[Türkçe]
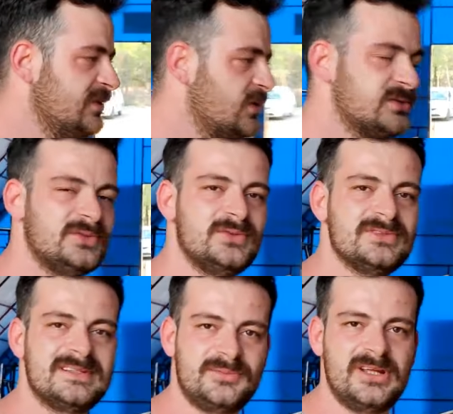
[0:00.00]
koçlu
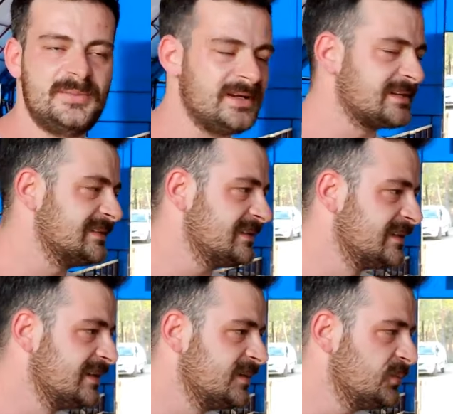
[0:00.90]
kuzuları buraya bıraktık.
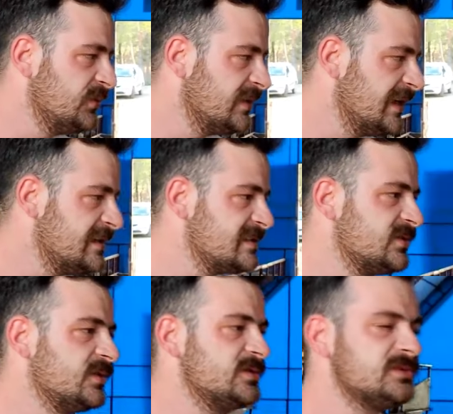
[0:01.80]
Bunları
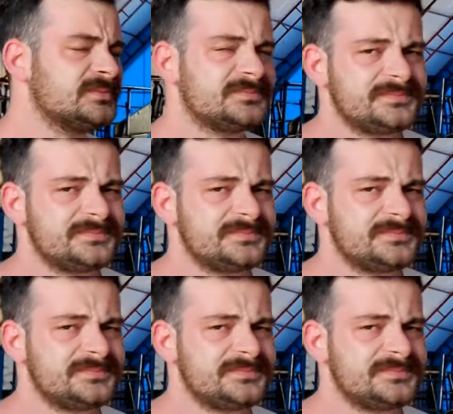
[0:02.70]
yetiştiriyoruz.